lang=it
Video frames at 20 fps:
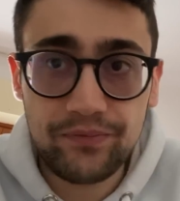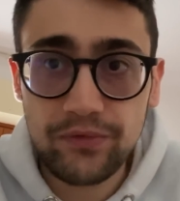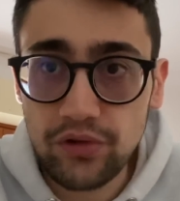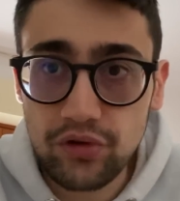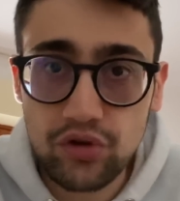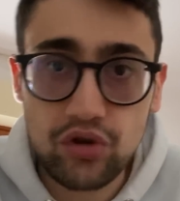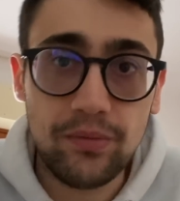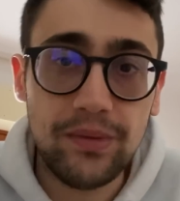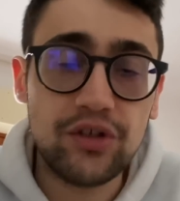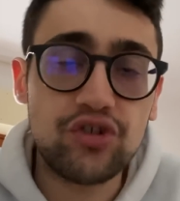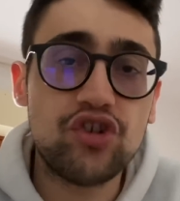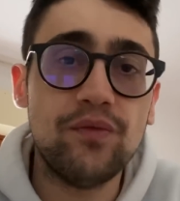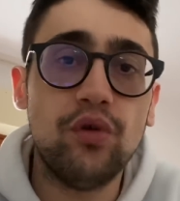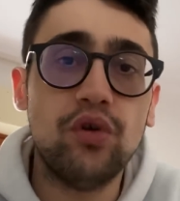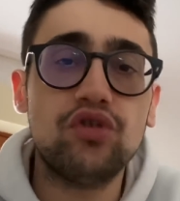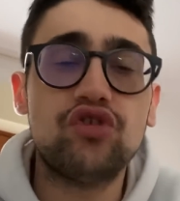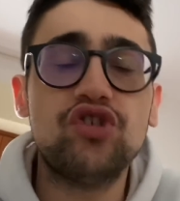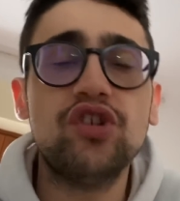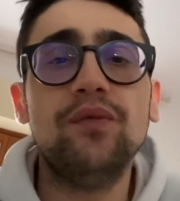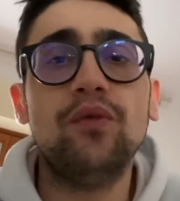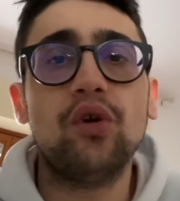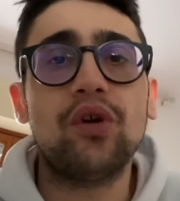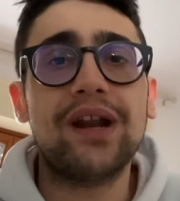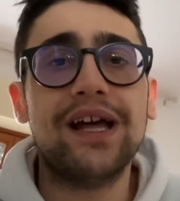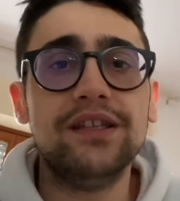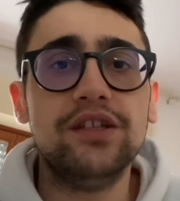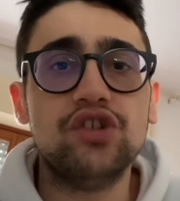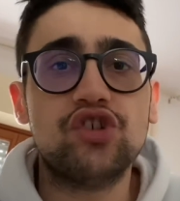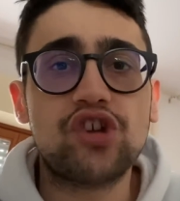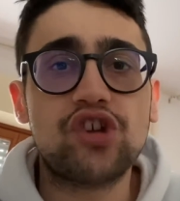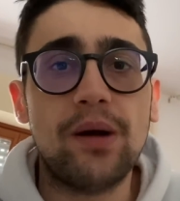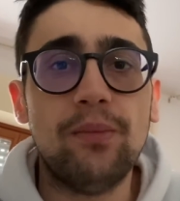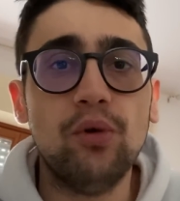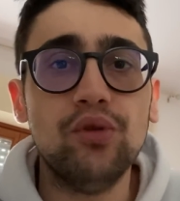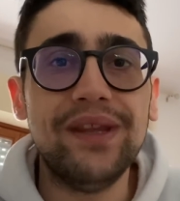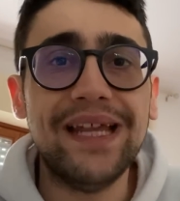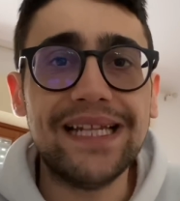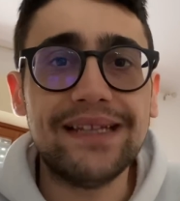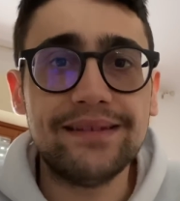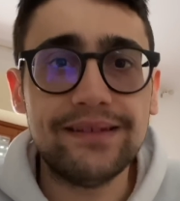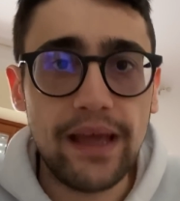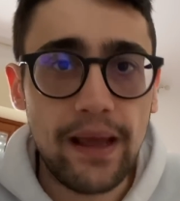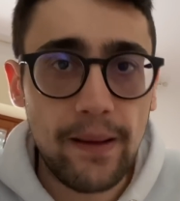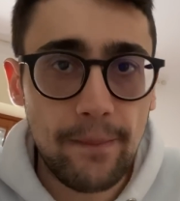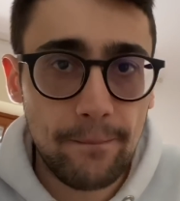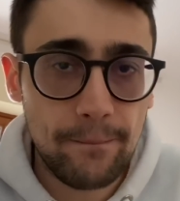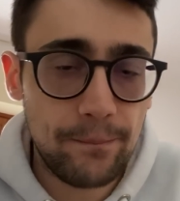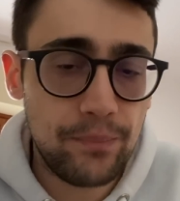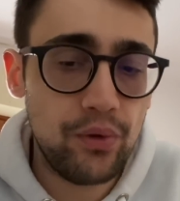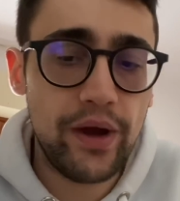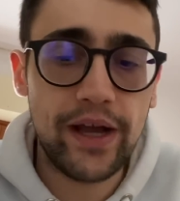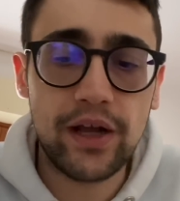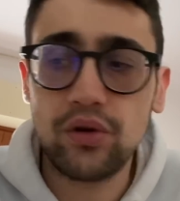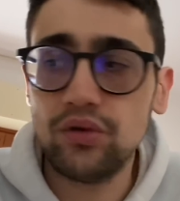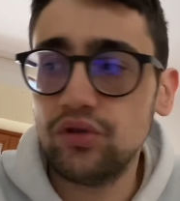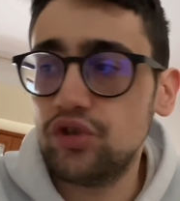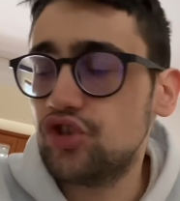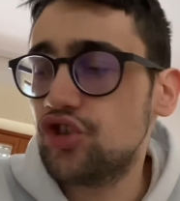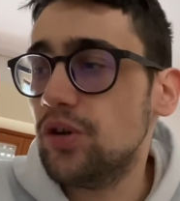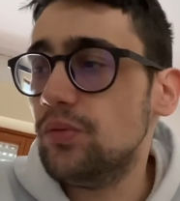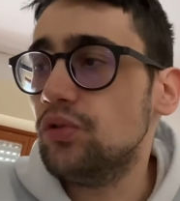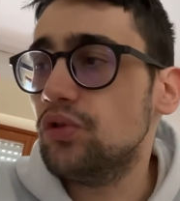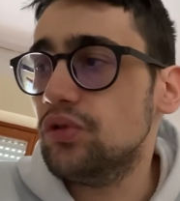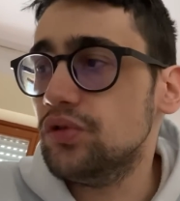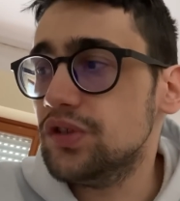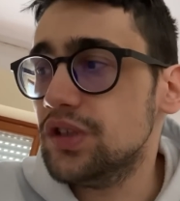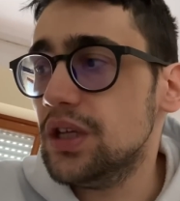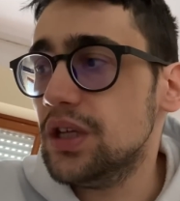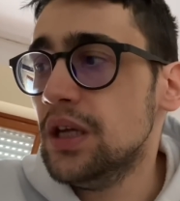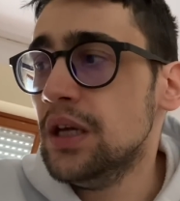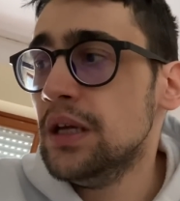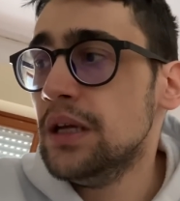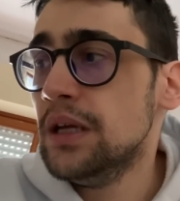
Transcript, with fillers: insomma, ci, vo- ci vorrà diciamo del tempo, ecco diciamo così.